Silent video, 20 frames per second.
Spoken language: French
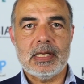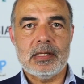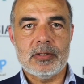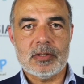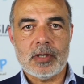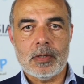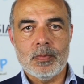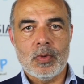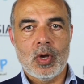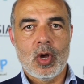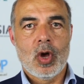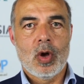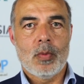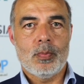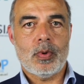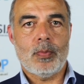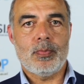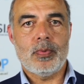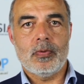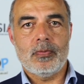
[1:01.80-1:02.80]
les hommes
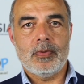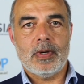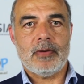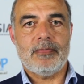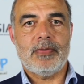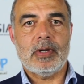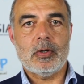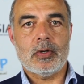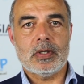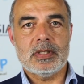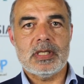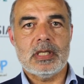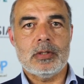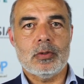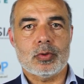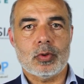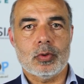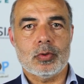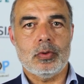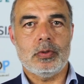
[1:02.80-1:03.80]
pour pouvoir
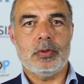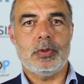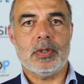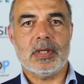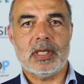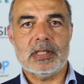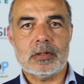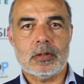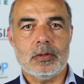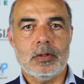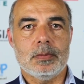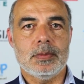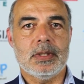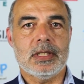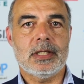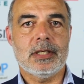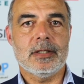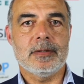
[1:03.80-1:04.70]
valoriser notre culture gastronomique.